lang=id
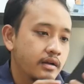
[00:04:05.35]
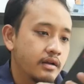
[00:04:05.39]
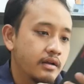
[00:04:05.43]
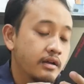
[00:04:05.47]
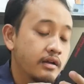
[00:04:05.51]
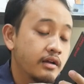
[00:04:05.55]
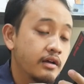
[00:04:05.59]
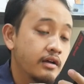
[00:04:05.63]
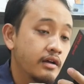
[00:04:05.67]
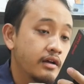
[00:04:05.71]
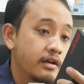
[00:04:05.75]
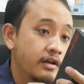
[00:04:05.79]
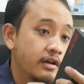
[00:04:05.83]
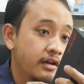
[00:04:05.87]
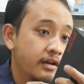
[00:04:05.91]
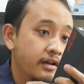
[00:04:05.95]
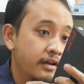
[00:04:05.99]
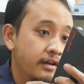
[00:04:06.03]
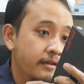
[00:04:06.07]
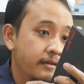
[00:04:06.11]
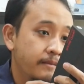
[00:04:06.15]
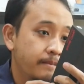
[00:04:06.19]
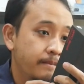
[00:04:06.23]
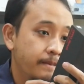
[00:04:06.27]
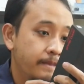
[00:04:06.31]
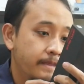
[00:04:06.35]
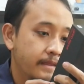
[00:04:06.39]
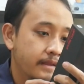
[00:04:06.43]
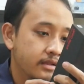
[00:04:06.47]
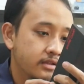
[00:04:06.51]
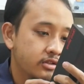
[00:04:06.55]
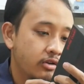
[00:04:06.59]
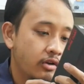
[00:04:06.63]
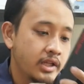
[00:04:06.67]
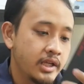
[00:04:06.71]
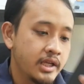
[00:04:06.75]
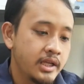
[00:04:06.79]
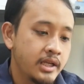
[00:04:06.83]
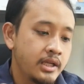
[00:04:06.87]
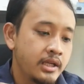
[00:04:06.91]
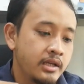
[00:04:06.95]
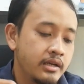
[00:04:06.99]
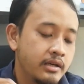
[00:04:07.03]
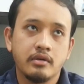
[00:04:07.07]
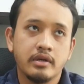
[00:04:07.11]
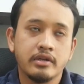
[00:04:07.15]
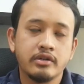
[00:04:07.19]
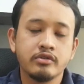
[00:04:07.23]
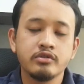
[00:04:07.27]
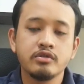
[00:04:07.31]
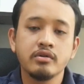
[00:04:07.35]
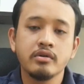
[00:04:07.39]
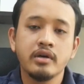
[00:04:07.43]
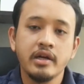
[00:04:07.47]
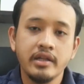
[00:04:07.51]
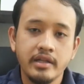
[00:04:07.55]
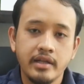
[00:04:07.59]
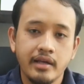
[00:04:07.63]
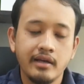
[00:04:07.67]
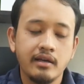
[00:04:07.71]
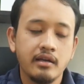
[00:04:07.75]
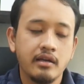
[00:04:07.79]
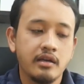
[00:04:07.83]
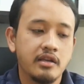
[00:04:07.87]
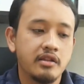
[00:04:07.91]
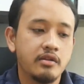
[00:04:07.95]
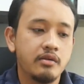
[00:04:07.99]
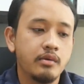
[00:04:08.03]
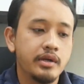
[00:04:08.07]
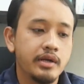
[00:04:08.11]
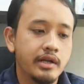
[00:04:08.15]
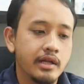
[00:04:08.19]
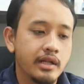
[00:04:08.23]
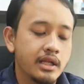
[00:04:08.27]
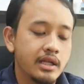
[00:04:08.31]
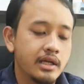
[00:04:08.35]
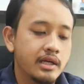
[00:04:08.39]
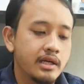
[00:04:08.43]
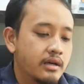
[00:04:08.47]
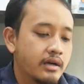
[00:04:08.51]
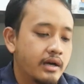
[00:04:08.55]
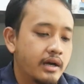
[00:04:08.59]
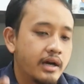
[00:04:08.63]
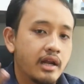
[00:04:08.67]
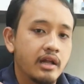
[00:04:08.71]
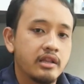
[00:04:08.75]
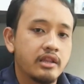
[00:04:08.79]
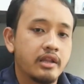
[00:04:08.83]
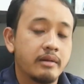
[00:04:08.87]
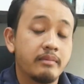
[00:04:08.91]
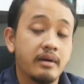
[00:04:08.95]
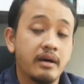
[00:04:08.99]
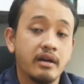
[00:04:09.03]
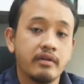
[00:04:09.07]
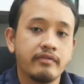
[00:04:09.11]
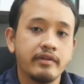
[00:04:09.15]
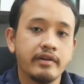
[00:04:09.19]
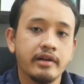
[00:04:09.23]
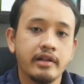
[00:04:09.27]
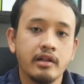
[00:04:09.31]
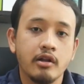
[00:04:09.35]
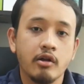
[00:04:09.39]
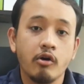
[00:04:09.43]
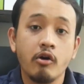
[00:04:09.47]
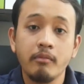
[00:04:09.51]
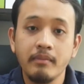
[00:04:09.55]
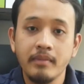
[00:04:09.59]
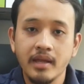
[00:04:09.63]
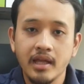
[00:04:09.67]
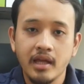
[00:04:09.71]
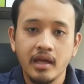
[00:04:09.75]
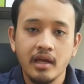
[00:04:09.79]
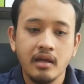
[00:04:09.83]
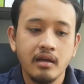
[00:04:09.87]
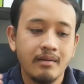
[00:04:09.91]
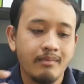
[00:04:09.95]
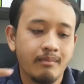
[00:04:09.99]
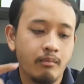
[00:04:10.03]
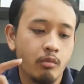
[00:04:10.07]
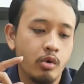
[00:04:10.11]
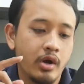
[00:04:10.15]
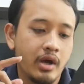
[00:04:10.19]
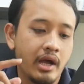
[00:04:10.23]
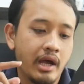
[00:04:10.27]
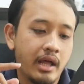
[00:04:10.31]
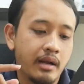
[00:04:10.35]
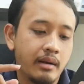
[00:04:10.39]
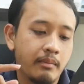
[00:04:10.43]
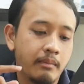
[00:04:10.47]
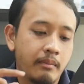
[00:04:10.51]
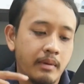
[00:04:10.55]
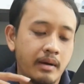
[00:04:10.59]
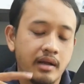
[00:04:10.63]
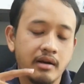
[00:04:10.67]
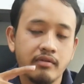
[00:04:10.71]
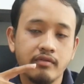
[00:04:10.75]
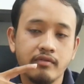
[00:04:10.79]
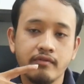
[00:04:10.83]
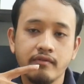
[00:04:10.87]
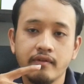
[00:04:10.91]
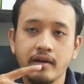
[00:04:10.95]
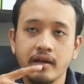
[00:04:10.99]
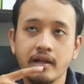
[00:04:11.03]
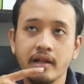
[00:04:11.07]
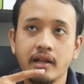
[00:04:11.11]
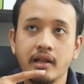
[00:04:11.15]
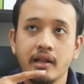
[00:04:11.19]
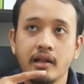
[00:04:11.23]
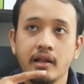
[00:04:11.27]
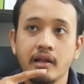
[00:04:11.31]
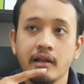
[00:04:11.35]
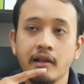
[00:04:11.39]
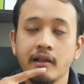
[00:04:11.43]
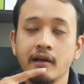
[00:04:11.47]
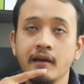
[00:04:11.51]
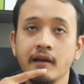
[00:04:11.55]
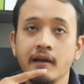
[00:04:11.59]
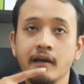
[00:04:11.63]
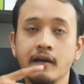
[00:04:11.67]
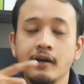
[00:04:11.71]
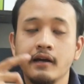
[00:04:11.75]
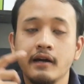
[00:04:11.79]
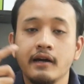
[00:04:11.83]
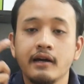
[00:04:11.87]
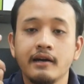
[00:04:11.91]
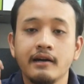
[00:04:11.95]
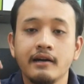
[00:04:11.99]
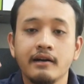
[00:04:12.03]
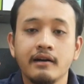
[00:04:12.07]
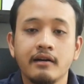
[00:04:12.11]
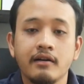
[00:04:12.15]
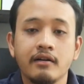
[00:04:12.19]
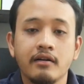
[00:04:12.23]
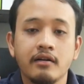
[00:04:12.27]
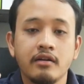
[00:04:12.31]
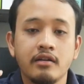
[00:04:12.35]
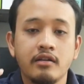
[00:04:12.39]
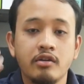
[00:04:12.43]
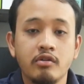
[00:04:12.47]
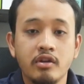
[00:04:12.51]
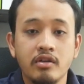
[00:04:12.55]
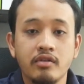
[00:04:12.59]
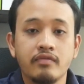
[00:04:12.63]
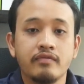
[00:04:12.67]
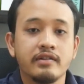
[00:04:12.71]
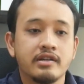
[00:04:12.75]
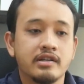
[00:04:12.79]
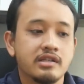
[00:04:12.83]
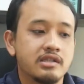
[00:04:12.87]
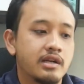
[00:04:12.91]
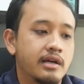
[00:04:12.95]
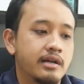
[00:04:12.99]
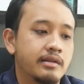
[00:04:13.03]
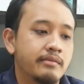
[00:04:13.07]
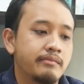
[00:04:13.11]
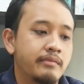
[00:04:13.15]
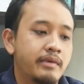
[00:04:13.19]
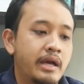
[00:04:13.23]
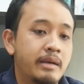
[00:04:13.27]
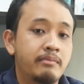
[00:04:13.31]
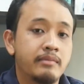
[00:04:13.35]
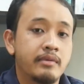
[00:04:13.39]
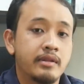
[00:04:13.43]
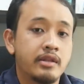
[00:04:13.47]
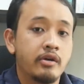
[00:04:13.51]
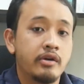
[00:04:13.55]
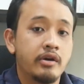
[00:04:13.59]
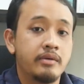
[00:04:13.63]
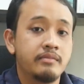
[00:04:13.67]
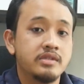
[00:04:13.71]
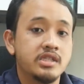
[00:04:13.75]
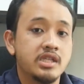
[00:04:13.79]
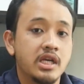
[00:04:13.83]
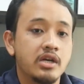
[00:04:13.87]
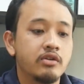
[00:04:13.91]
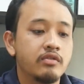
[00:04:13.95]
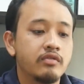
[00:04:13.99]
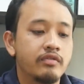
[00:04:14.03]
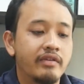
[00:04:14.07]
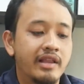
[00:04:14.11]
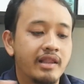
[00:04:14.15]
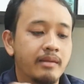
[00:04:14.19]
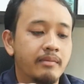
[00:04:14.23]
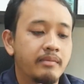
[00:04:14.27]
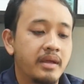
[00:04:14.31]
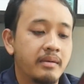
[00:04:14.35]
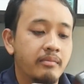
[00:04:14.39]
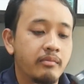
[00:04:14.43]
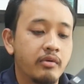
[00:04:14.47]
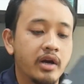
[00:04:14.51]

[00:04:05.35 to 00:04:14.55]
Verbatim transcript: Uh, soalnya ini rujukannya itu adalah karakter Marvel komik ya, bukan Marvel uh, Universe um, atau MCU filmnya.